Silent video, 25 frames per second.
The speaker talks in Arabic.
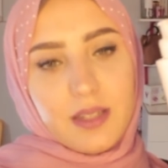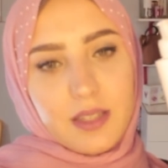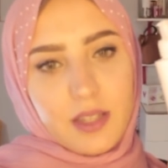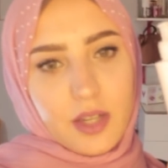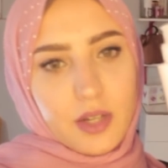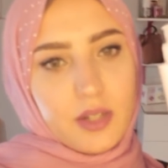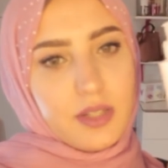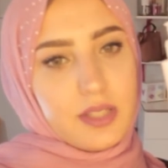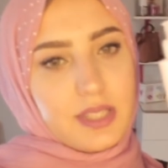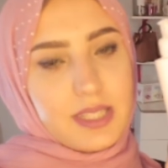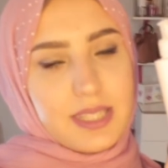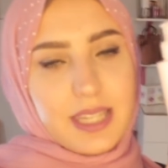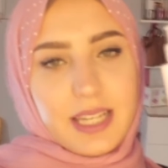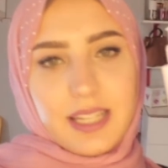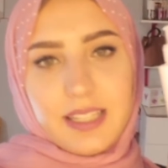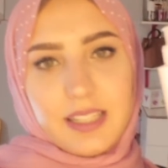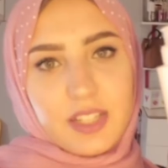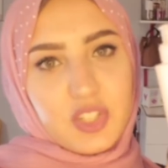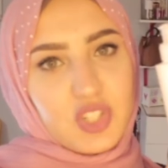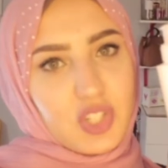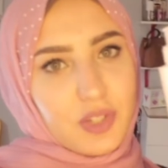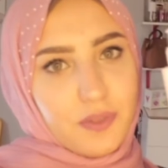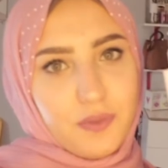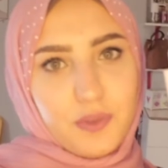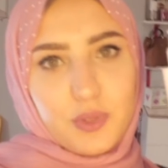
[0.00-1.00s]
نوكس ده
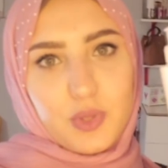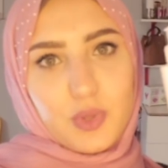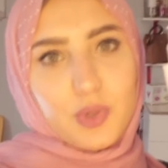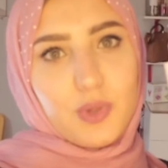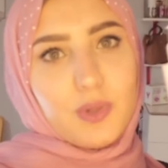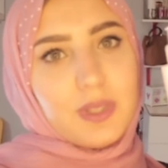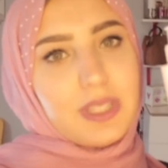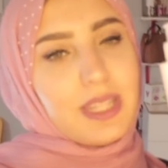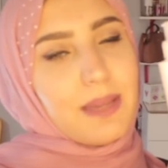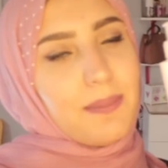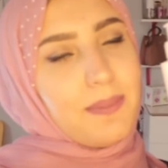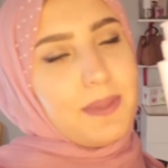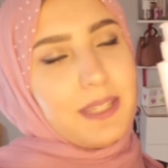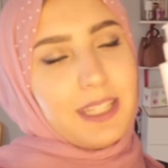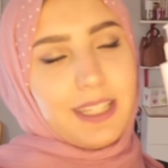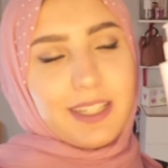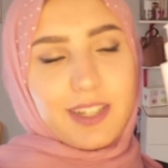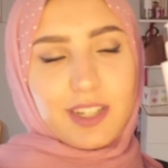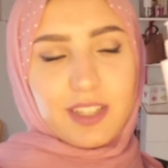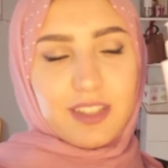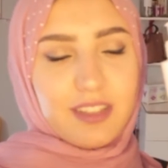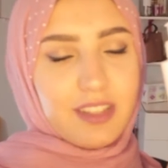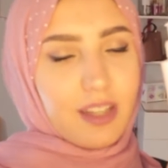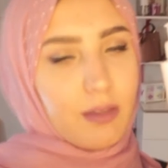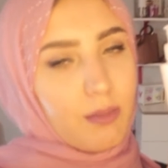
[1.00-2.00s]
اكتشفته ده
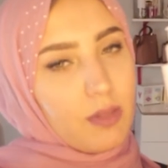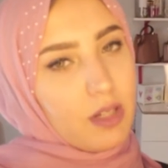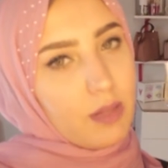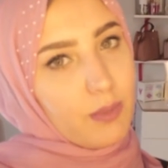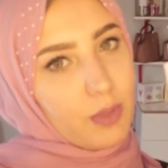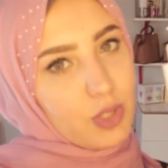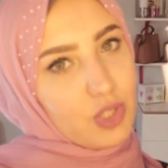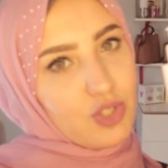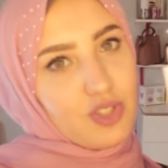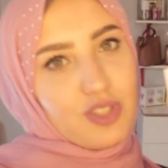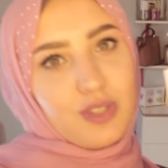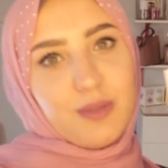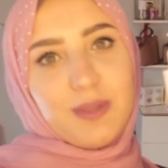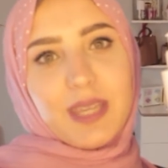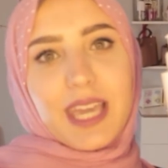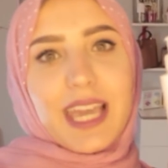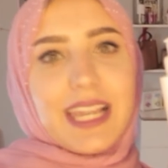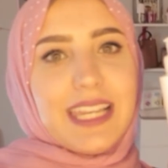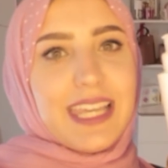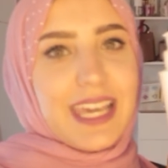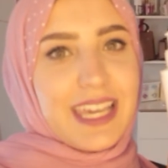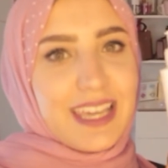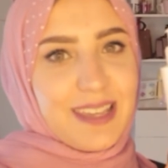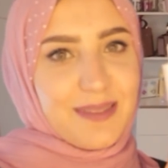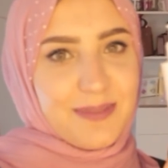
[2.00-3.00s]
بيرطب البشره
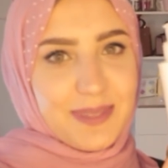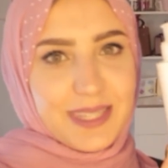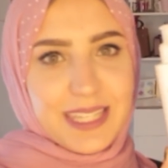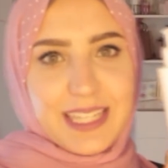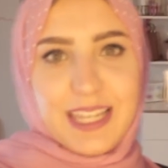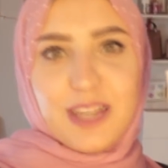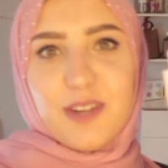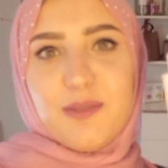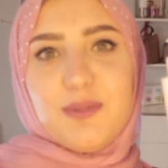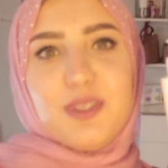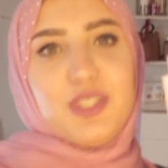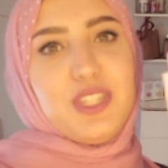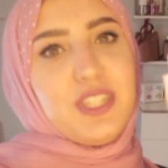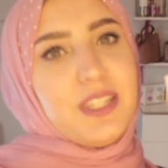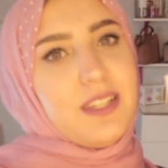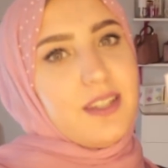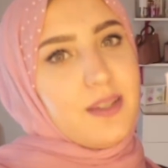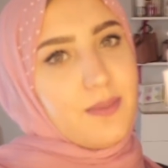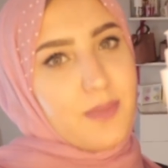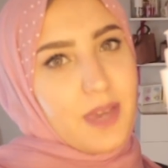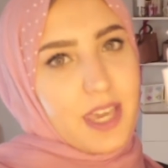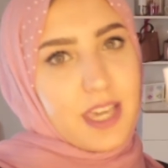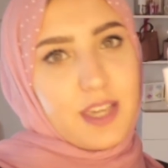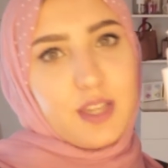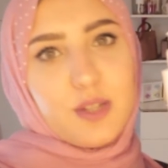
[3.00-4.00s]
وبيخليها جميله وبيشيل
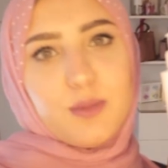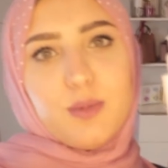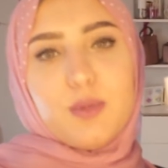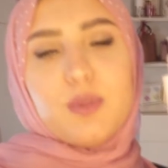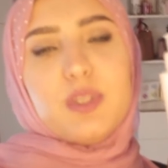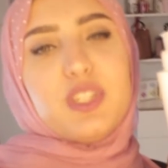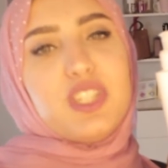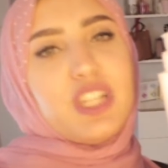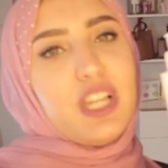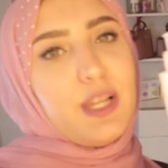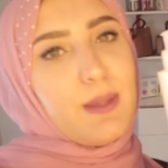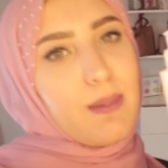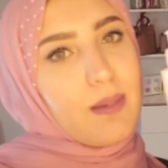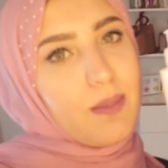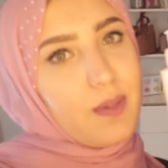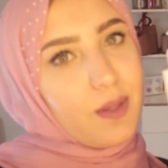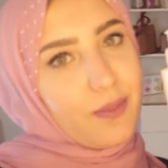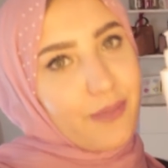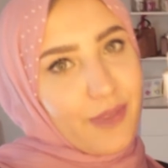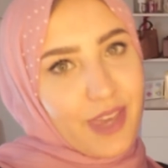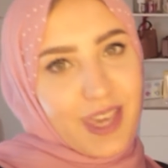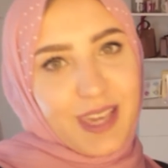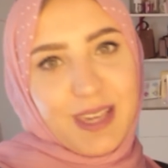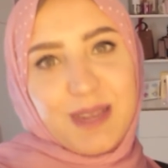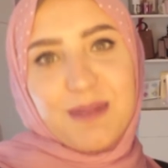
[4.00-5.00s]
الميك اب وبيشيل هباب
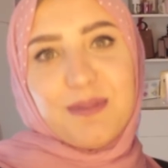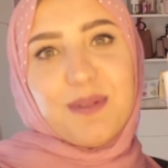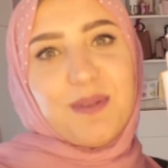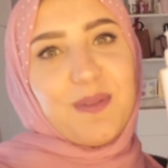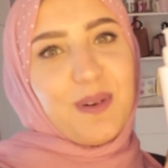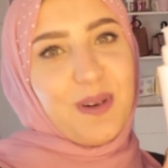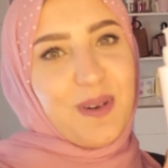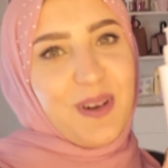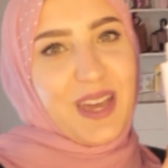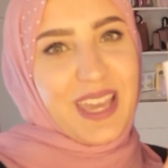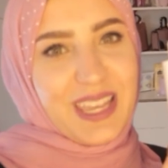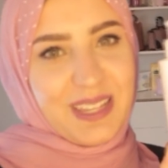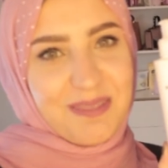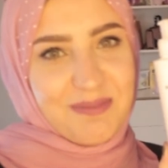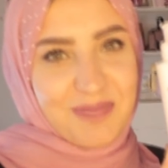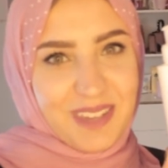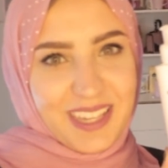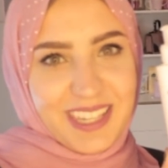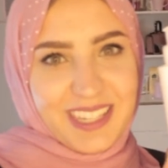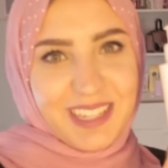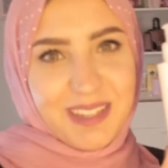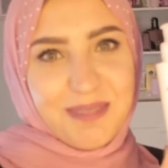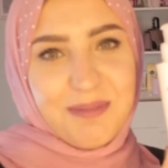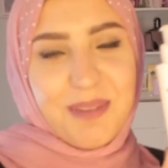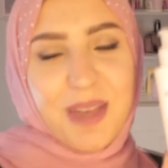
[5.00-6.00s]
الميك اب وبواقي
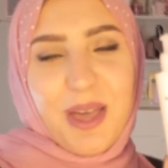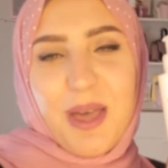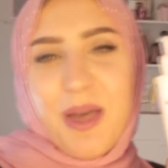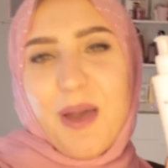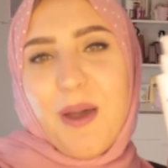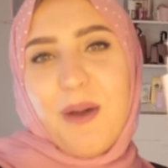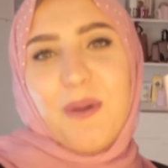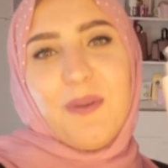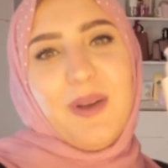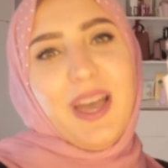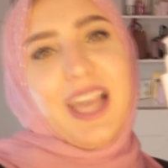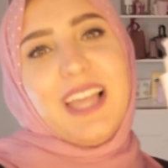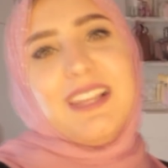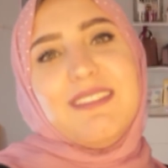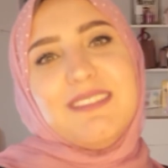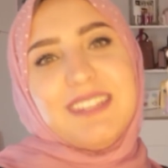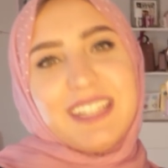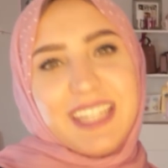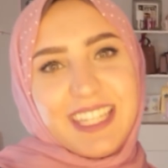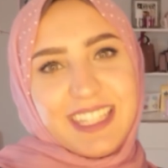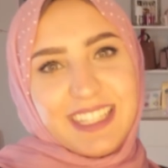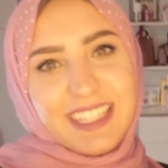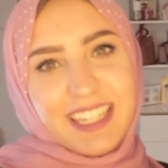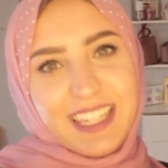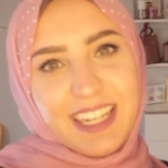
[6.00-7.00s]
الميك اب وحلو
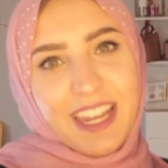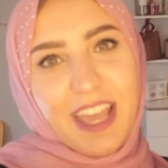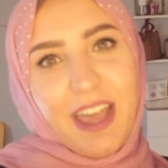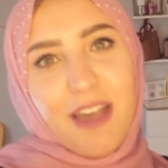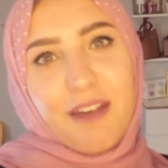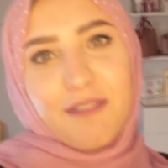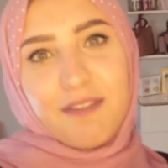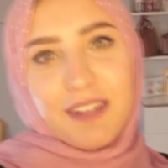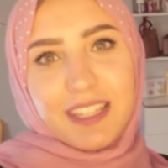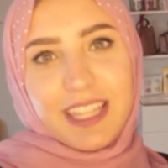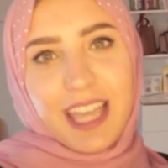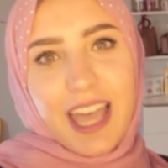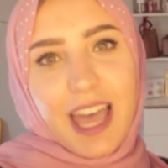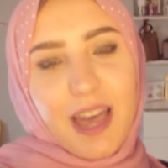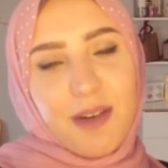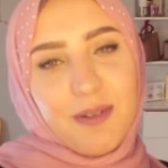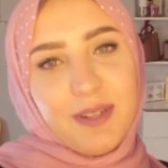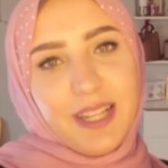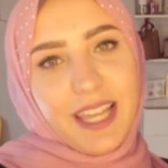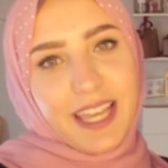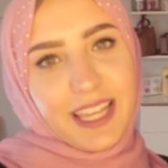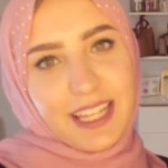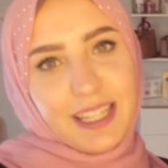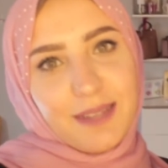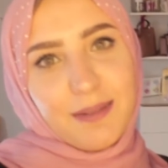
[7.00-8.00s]
جدا فده
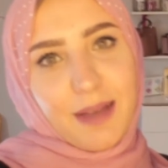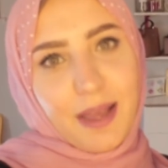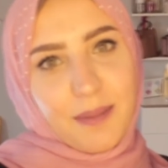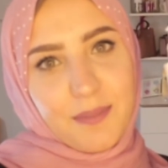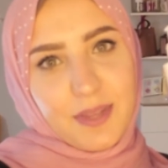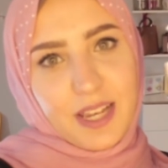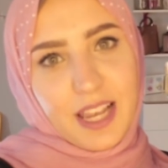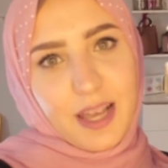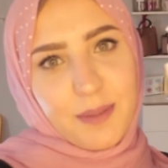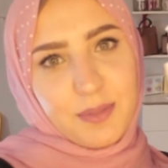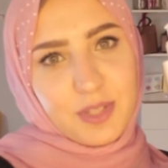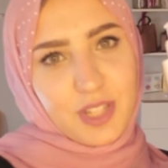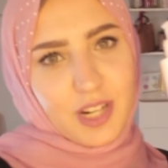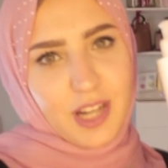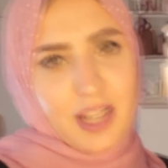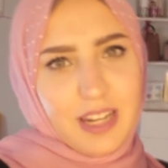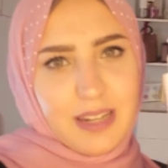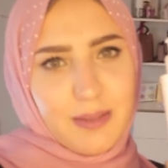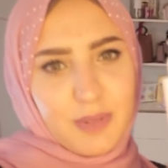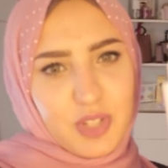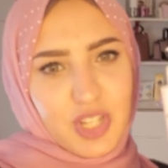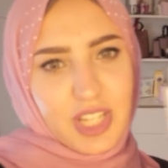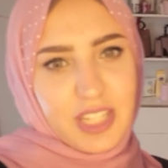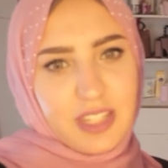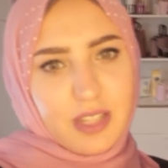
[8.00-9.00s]
اول حاجه بعملها بصراحه
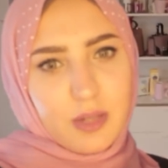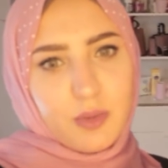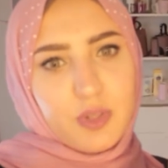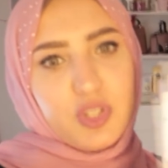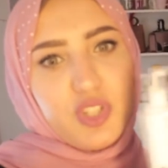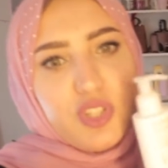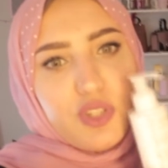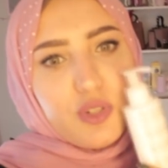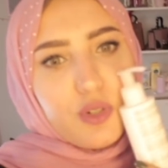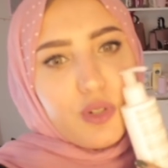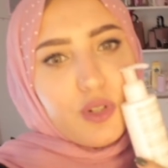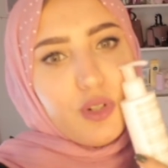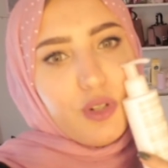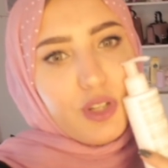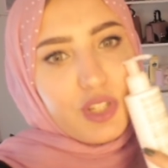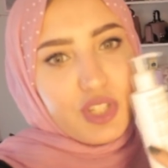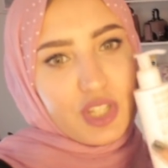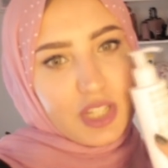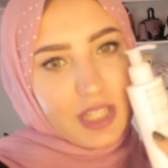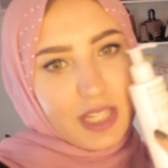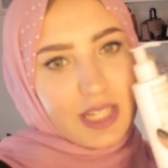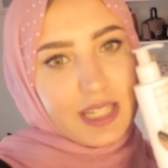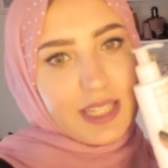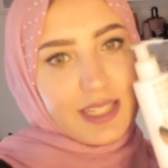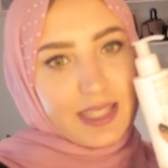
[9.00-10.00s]
انا مش هغسل وشي كله
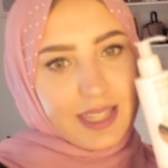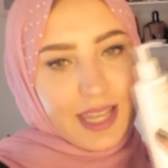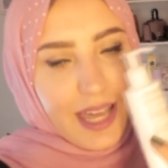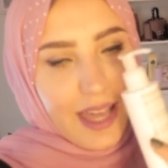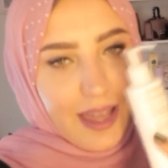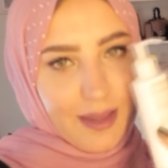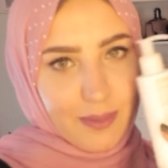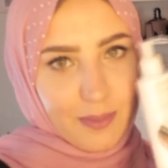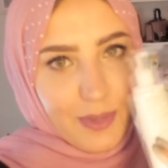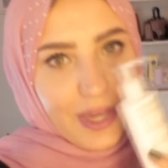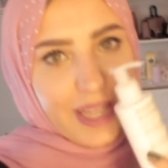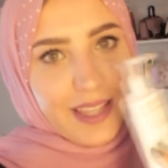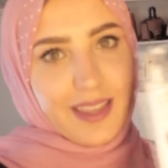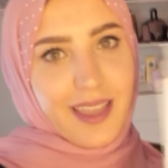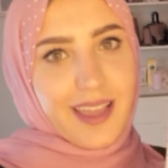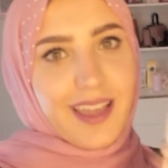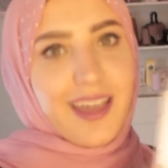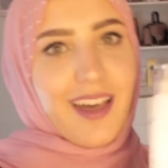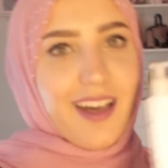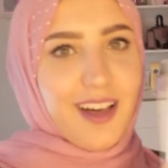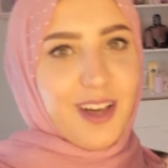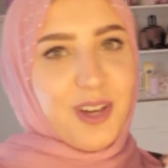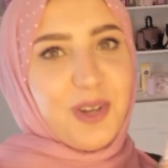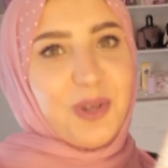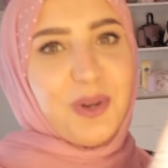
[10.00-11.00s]
عشان انا لسه
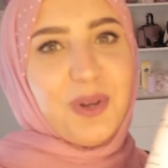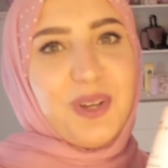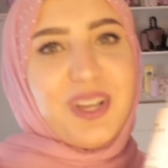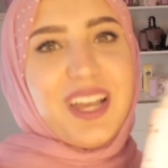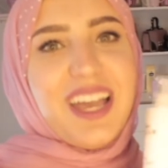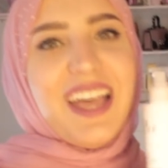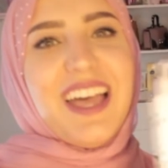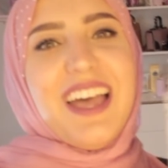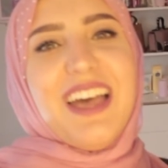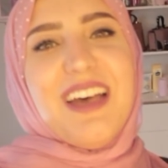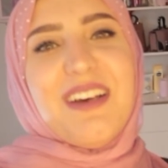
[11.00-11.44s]
محتاجه اخرج